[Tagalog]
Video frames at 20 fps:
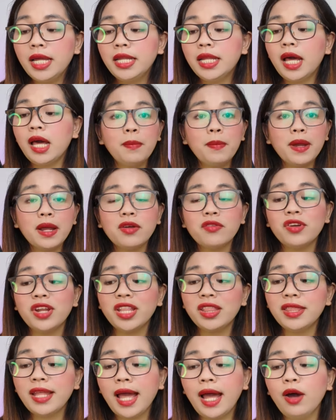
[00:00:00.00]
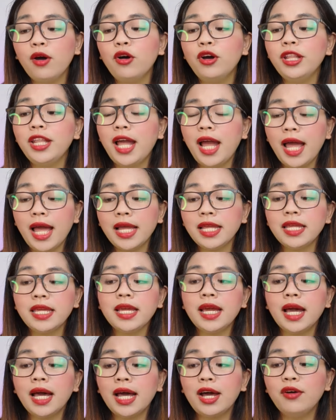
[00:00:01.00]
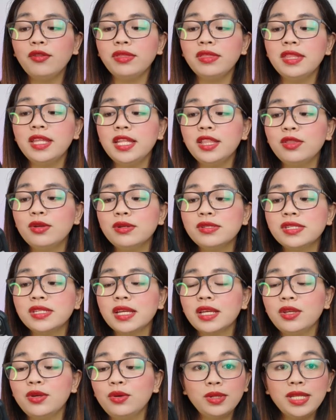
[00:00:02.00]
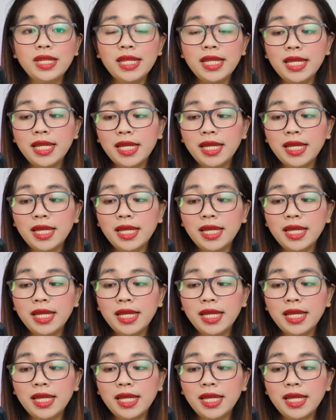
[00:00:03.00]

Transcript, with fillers: Nakapag-create na ako ng aking account dito sa UD